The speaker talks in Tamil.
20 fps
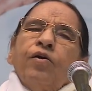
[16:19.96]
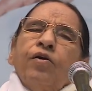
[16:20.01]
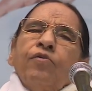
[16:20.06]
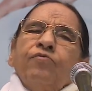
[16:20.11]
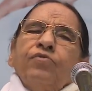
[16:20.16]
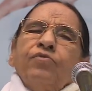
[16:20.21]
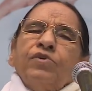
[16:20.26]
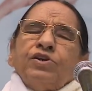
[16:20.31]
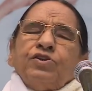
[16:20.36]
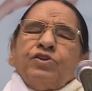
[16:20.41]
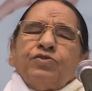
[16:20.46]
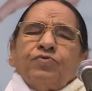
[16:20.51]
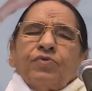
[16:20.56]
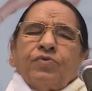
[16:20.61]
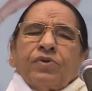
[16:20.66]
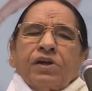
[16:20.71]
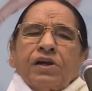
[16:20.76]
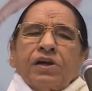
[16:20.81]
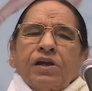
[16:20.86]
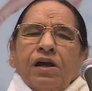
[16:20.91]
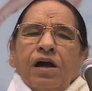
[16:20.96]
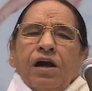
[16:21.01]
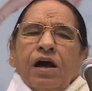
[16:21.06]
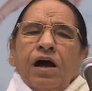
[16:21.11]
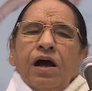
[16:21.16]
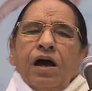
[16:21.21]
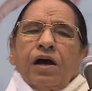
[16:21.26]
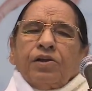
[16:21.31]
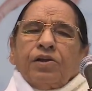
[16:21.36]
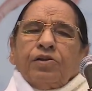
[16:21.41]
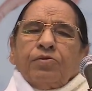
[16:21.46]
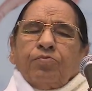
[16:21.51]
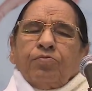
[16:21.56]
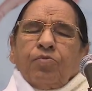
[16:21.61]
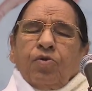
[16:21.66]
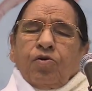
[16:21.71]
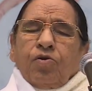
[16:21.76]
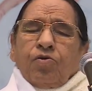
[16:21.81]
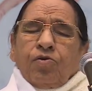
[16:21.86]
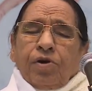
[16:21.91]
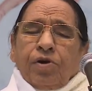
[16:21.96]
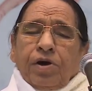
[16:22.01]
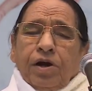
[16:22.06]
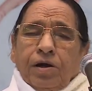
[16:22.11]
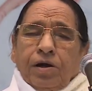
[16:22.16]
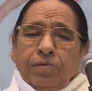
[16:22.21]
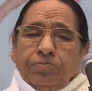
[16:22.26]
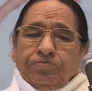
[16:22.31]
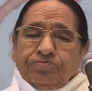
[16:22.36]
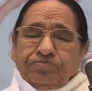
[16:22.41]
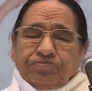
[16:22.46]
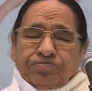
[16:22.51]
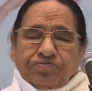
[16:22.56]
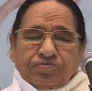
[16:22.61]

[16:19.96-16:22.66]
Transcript: இல்லை என்றால் அந்த ஆத்மாக்களுக்கு